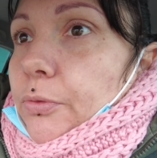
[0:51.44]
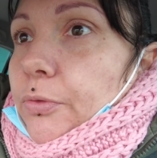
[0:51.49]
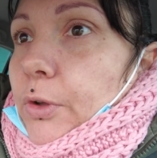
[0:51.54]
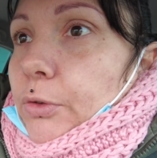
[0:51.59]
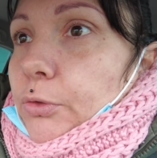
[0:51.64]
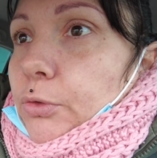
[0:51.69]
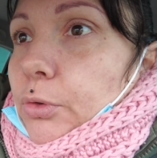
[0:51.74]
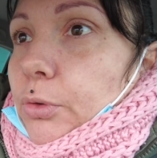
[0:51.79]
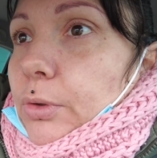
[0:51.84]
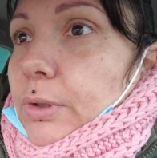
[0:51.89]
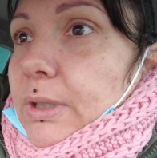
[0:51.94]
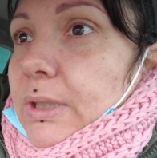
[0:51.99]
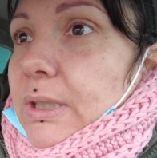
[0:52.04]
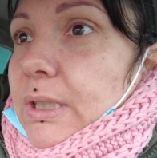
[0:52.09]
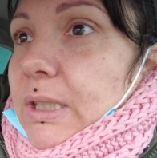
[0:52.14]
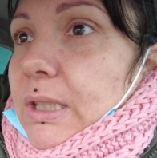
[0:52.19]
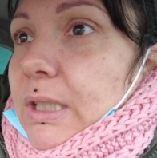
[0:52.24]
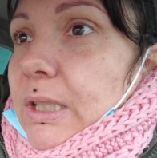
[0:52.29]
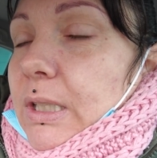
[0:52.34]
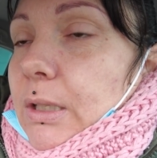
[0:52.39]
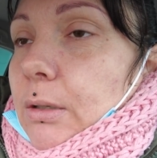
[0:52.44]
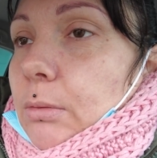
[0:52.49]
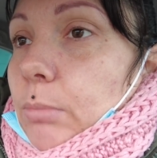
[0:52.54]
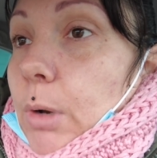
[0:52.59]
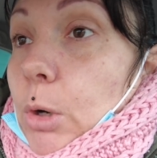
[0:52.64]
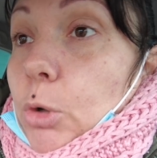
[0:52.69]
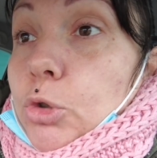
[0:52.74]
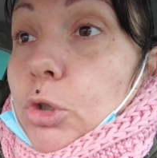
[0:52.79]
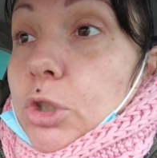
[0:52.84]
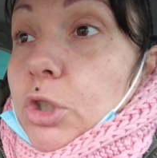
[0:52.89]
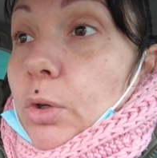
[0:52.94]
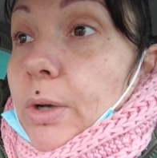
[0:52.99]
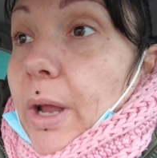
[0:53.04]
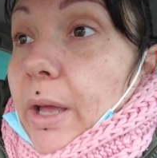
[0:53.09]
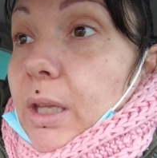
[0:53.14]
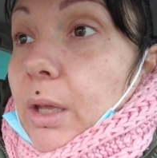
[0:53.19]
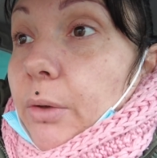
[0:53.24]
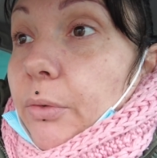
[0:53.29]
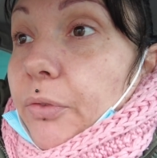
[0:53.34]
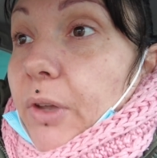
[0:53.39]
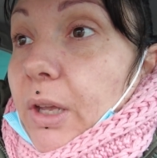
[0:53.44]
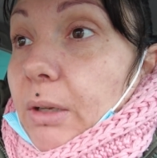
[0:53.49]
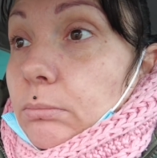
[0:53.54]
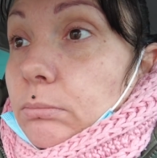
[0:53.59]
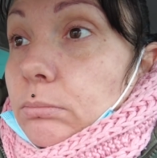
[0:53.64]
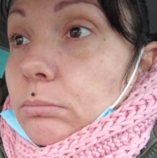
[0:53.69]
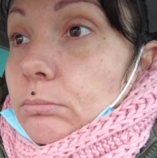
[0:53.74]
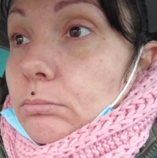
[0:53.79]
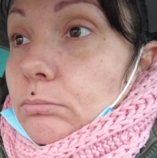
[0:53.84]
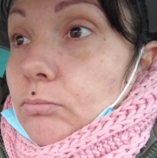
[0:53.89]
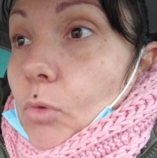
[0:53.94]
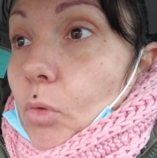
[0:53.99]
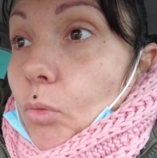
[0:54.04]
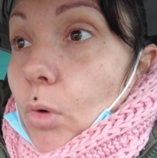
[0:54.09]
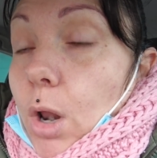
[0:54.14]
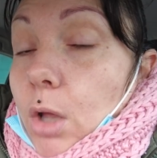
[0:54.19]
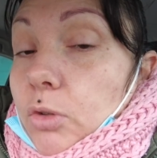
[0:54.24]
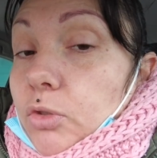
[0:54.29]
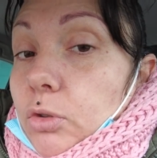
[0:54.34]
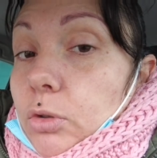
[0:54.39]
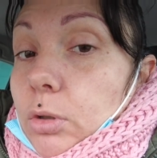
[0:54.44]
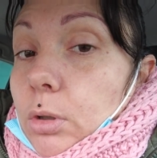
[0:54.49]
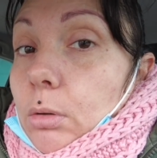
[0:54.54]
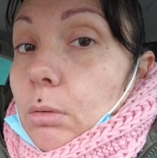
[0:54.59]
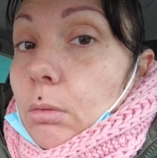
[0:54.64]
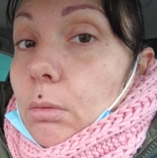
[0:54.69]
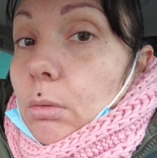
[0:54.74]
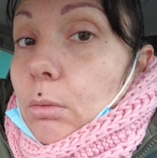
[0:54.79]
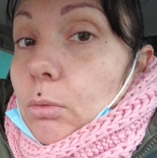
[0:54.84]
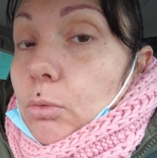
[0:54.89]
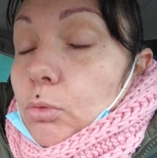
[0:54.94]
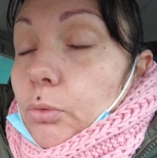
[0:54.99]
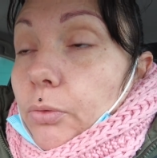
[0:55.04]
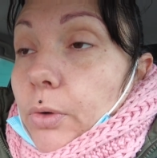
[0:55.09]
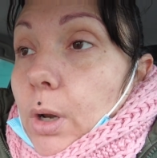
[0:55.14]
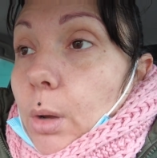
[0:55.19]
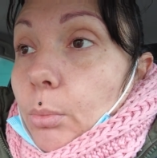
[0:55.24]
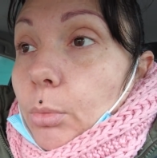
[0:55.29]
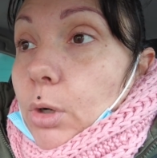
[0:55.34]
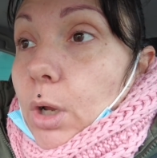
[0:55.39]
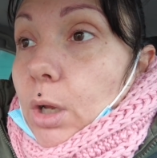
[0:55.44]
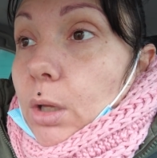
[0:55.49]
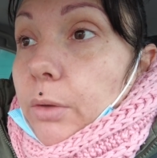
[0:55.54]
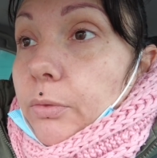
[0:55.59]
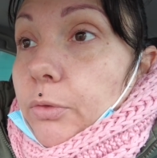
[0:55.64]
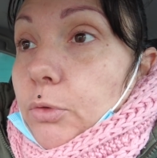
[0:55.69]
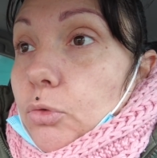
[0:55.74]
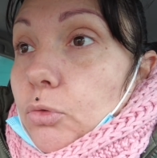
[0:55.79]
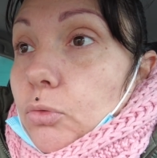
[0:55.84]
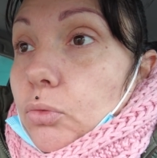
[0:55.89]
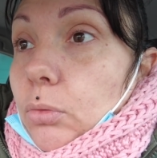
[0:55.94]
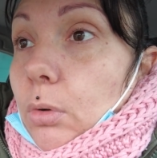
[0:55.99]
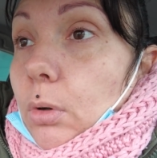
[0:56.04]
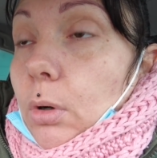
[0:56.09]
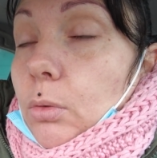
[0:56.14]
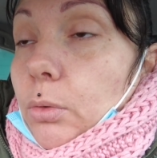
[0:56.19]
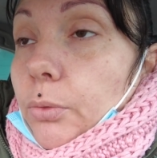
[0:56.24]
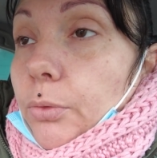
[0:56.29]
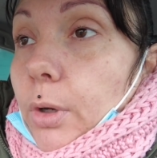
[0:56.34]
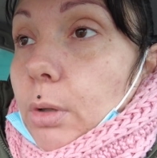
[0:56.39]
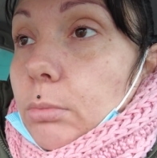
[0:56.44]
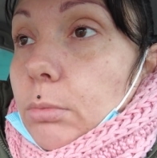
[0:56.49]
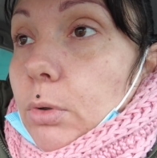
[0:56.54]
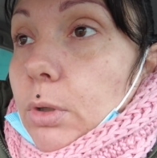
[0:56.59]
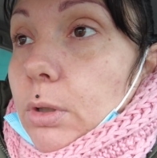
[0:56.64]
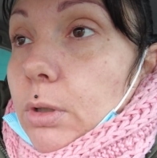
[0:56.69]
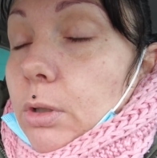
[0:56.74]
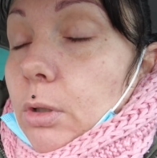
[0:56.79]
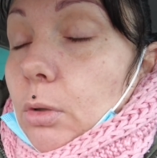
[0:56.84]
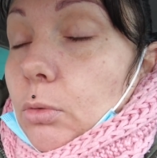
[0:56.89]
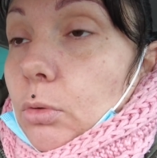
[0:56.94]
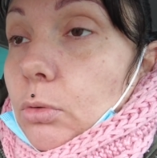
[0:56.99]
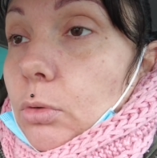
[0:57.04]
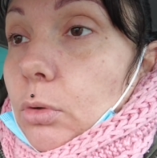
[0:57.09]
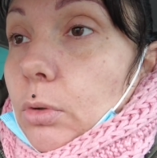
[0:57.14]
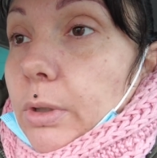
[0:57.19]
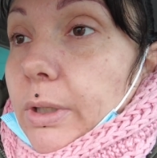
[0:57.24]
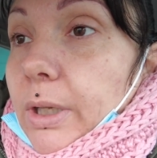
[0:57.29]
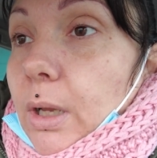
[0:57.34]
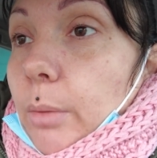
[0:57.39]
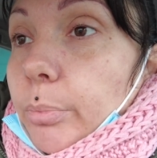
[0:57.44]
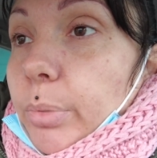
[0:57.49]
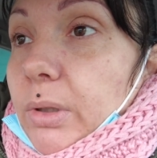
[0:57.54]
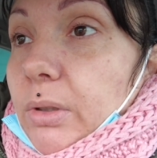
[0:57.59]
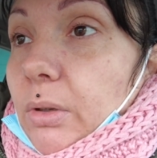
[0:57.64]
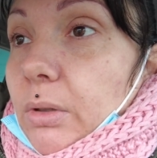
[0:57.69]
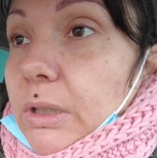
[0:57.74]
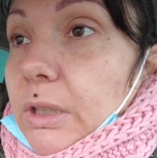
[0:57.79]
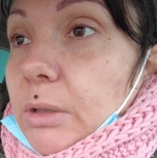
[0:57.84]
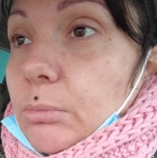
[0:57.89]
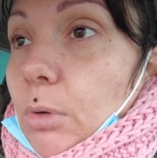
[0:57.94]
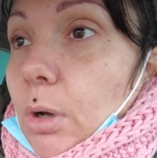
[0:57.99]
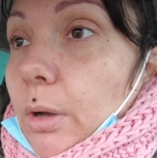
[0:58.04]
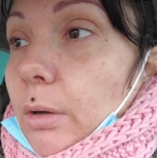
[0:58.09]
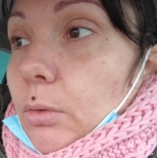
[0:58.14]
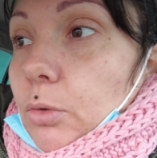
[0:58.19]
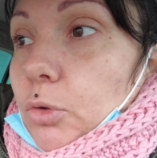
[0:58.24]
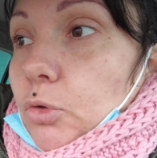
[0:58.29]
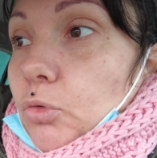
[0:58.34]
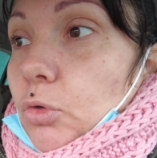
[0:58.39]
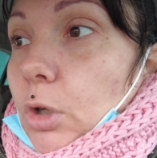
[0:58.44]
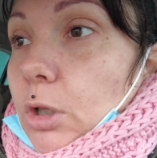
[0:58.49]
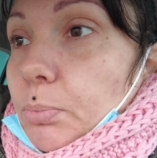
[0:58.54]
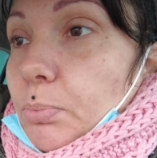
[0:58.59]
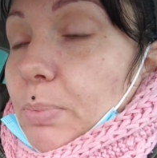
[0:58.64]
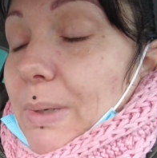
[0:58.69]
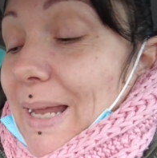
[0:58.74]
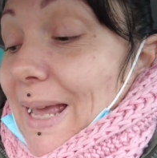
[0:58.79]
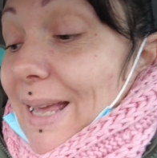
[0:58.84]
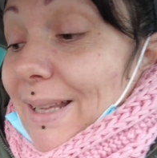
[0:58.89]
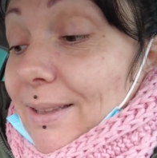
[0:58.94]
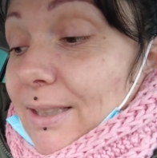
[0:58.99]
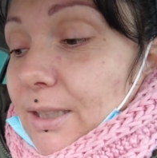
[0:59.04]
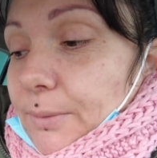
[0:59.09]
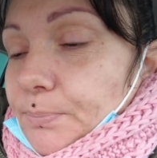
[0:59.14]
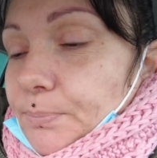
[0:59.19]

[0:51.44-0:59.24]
vendredi, bah, le jeudi on n'a rien fait voilà, c'était euh, le nouvel an, on n'a rien fait du tout. Hein. 9h30, on était dans notre canapé tranquillement euh, sous notre plaid.